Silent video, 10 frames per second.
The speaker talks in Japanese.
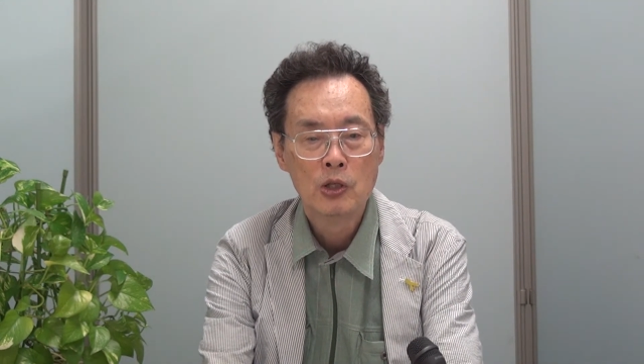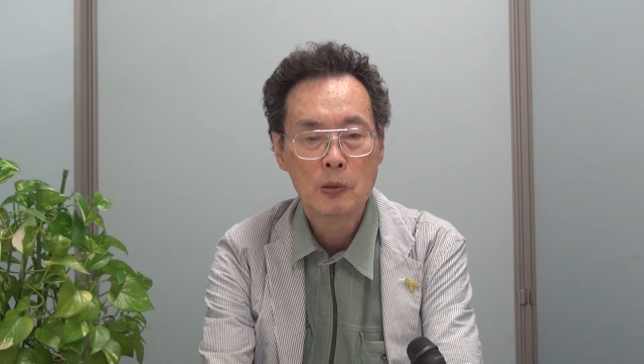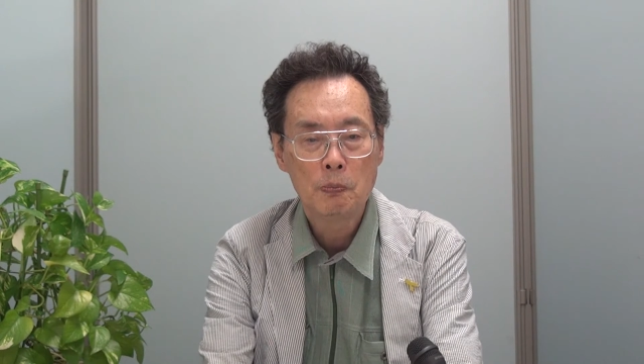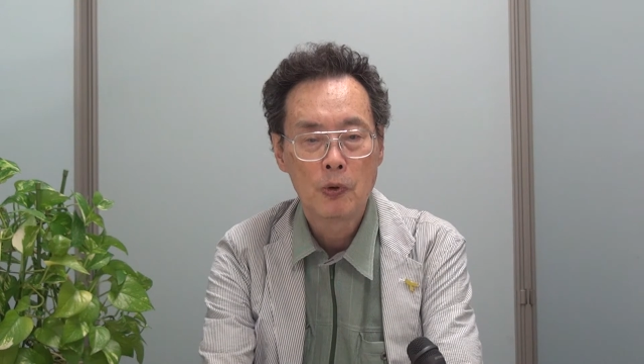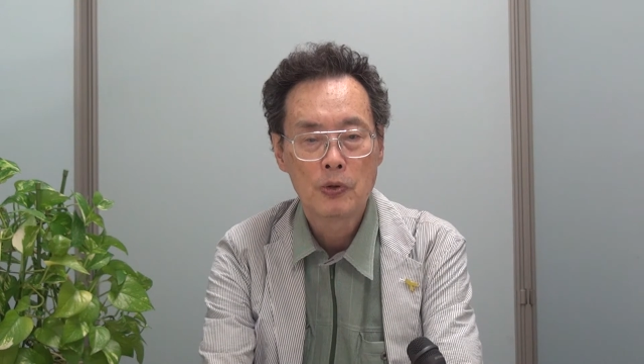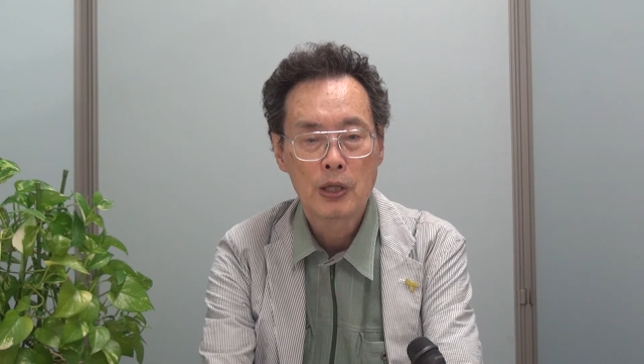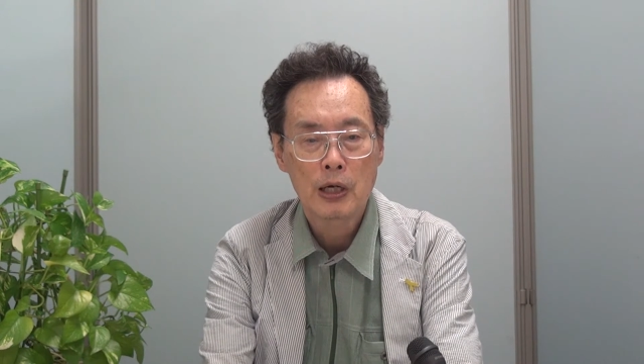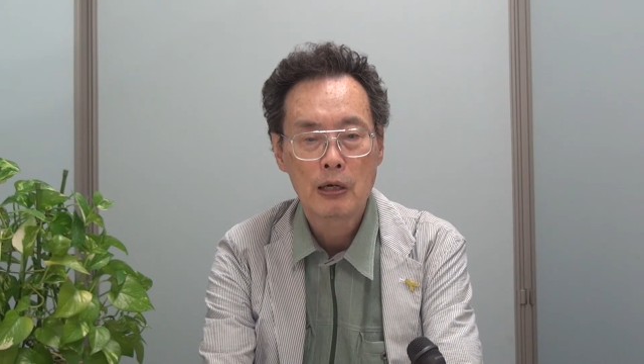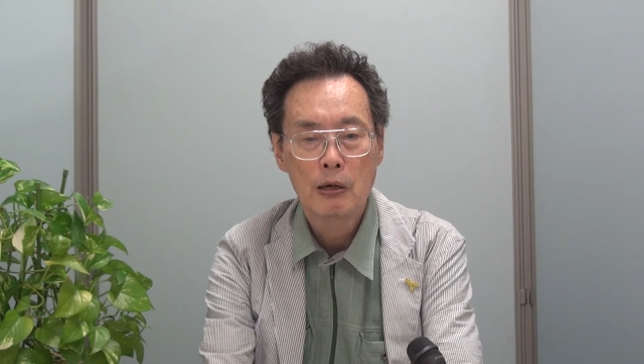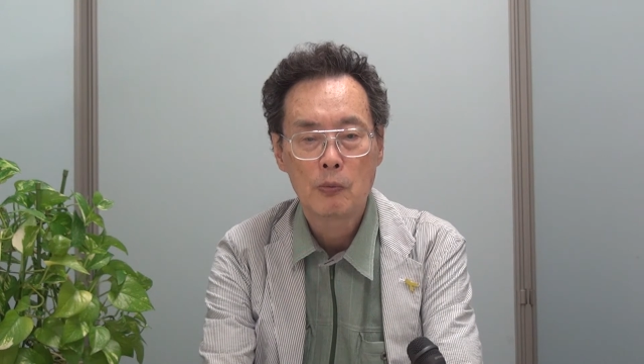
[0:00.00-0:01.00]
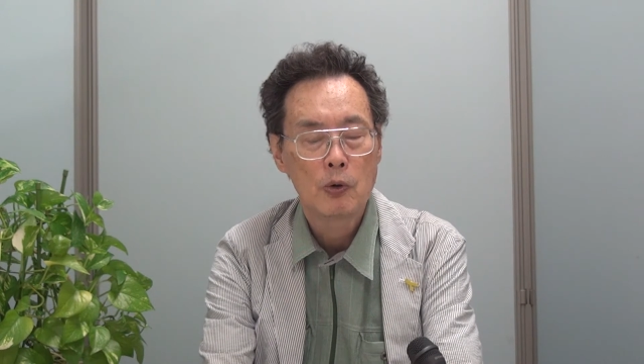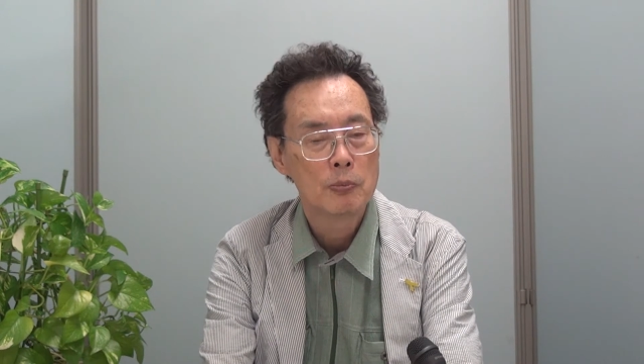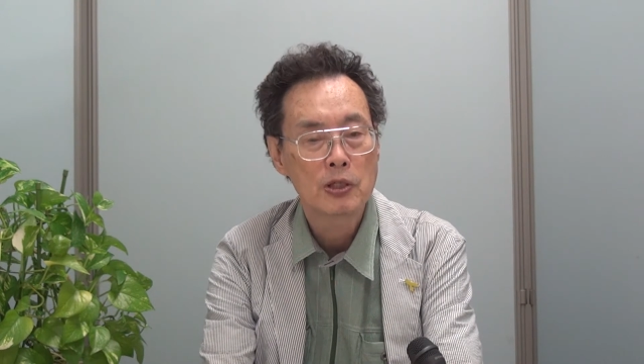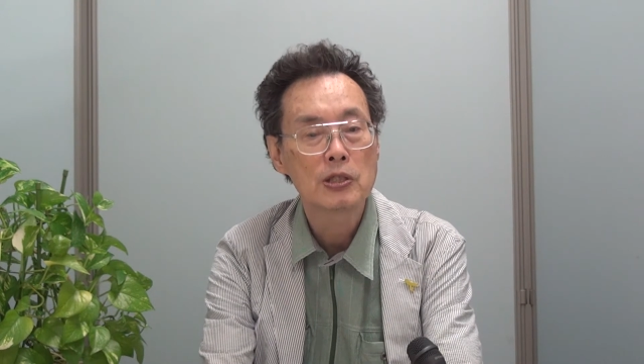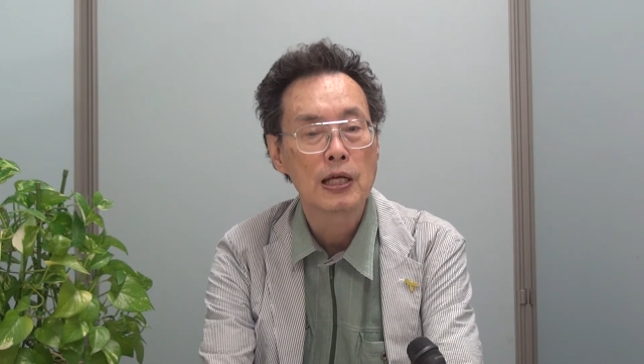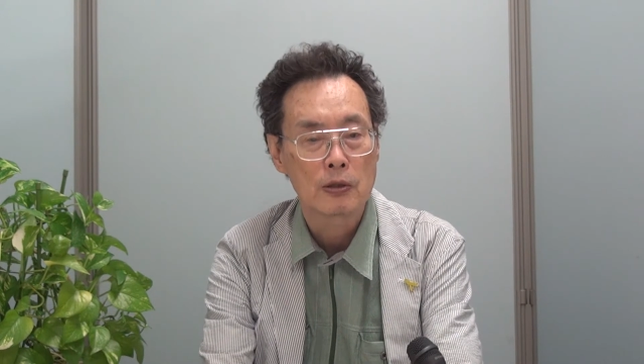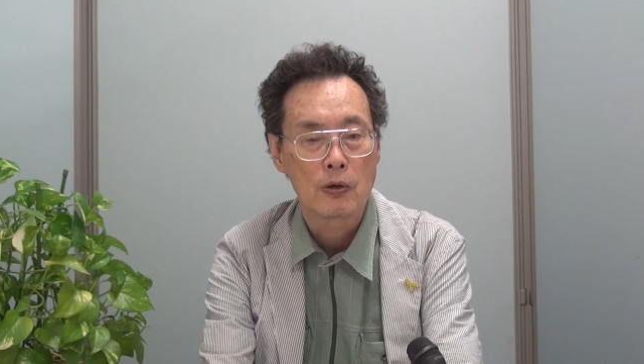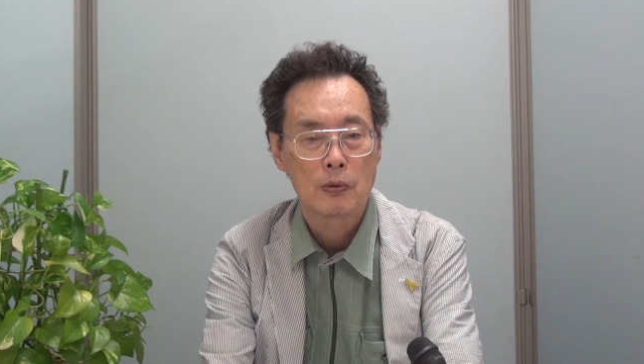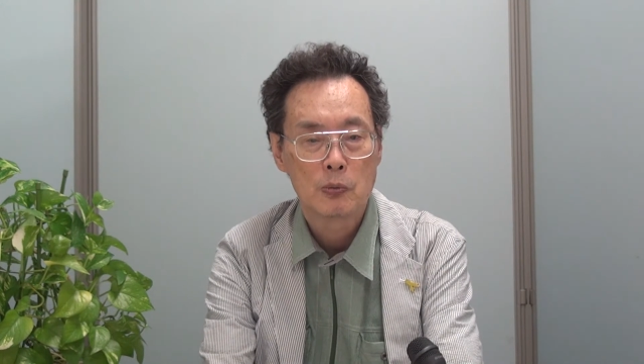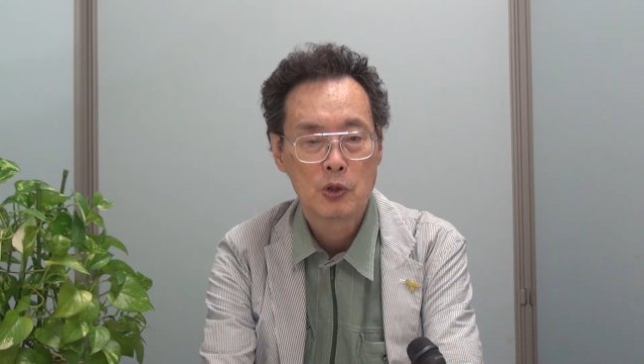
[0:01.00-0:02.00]
日本だけはもう別だ
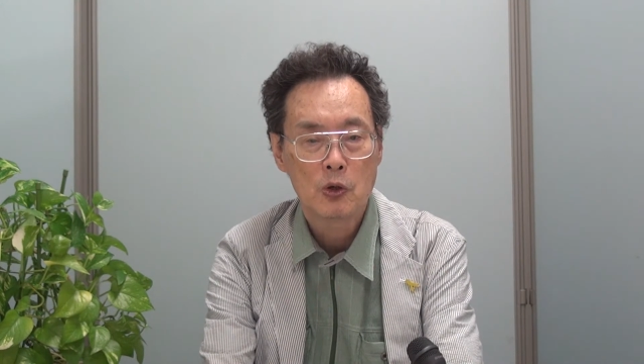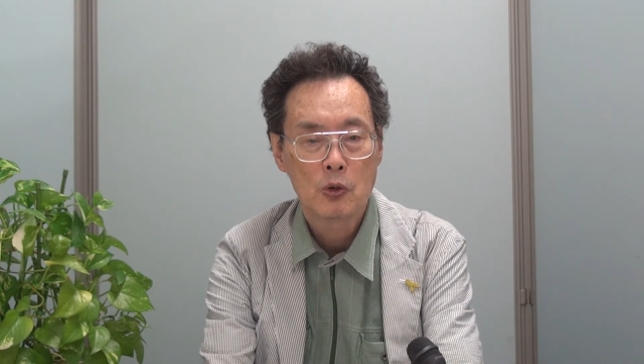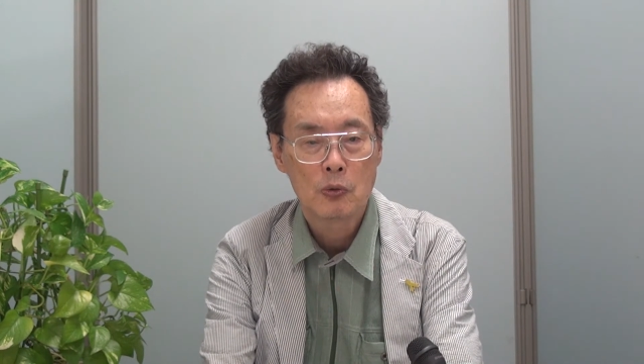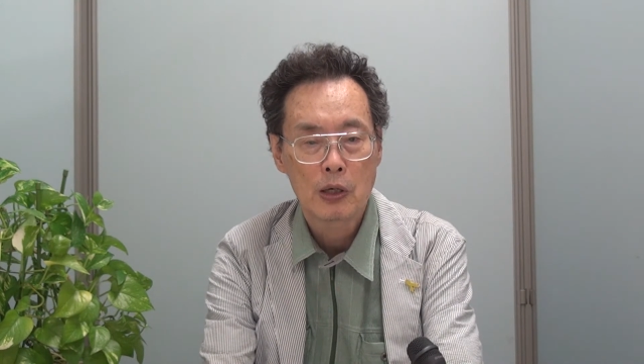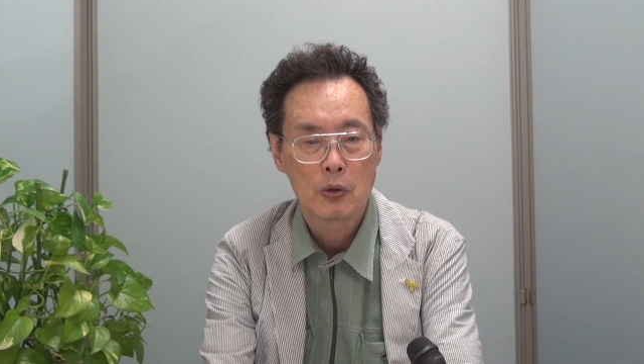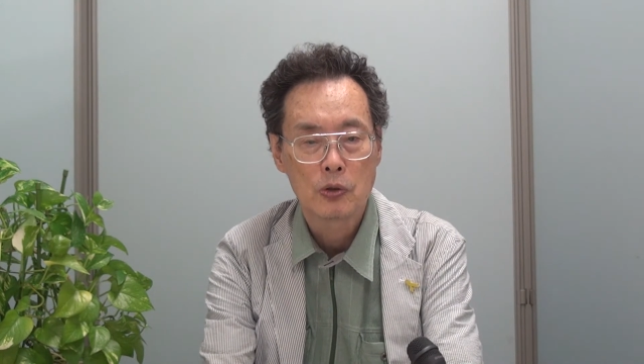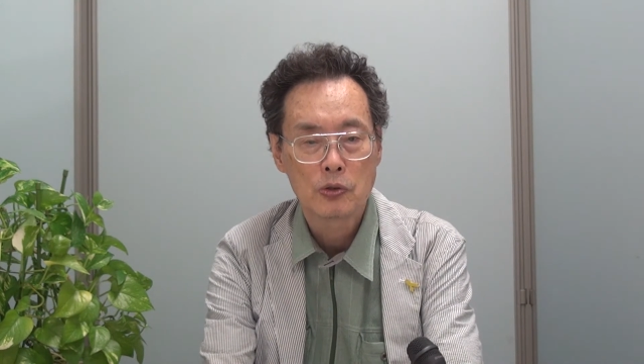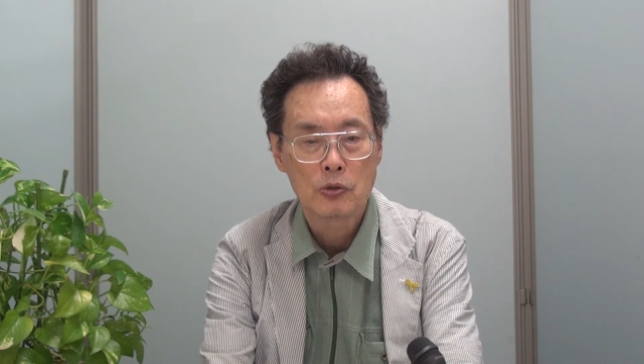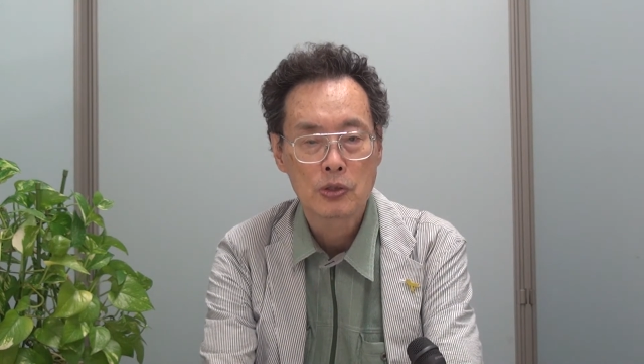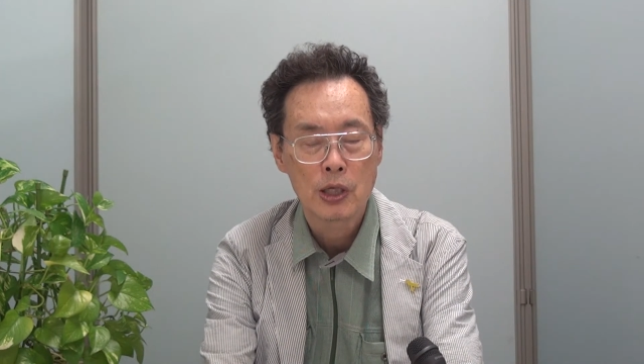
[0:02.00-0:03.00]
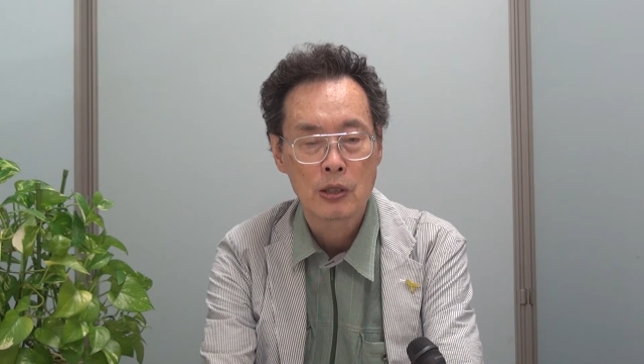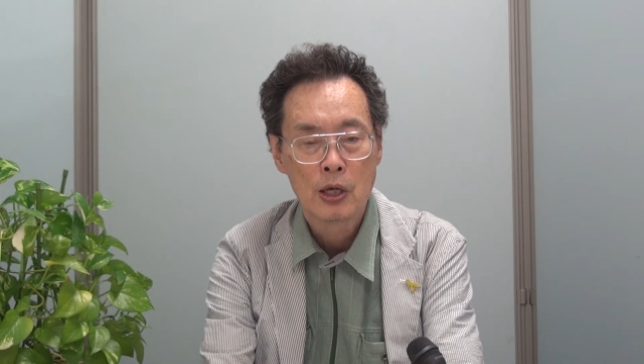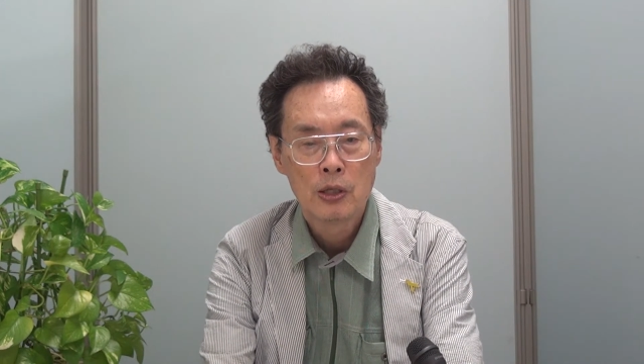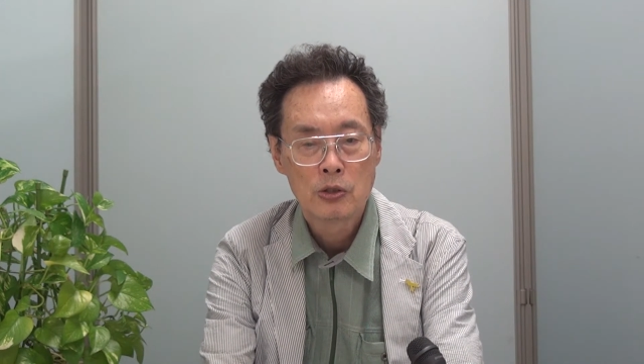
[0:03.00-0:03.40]
と日本は硬直して